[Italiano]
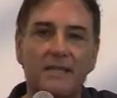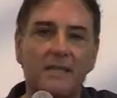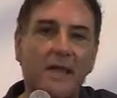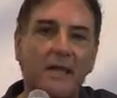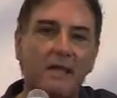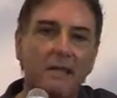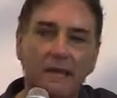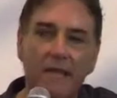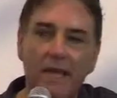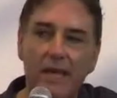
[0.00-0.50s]
sia
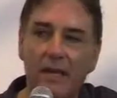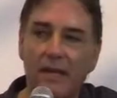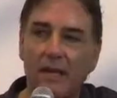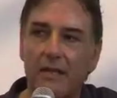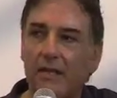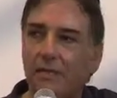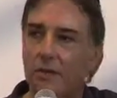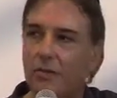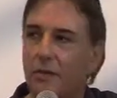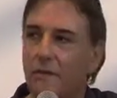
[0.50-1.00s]
interna
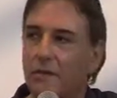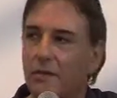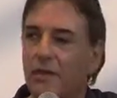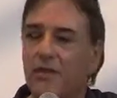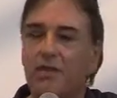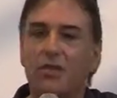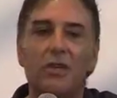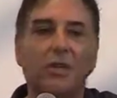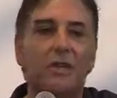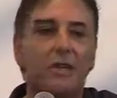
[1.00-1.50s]
degli
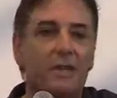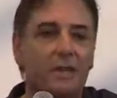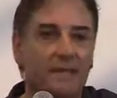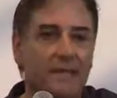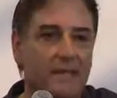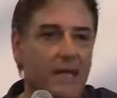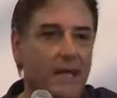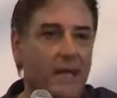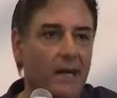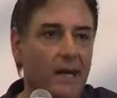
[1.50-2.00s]
uffici che
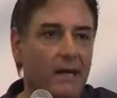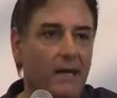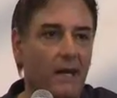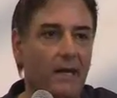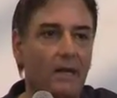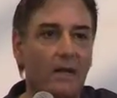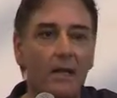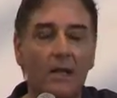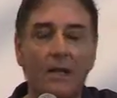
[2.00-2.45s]
esterna.